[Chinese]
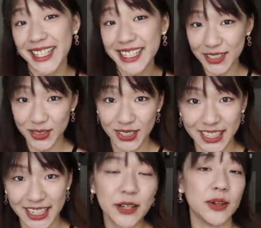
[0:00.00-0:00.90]
这个就是
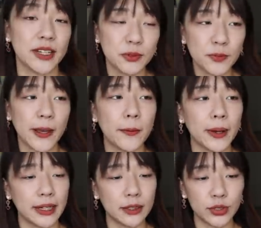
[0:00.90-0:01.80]
你另外的目标
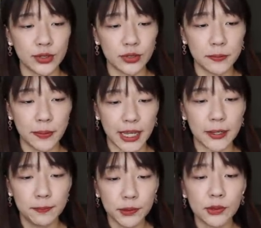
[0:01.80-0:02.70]
嘛，那所以就是每
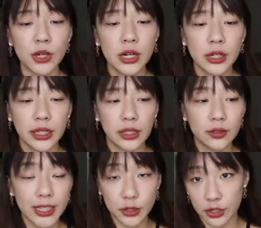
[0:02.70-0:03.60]
一步你
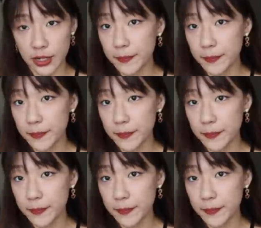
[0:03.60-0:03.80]
都在学，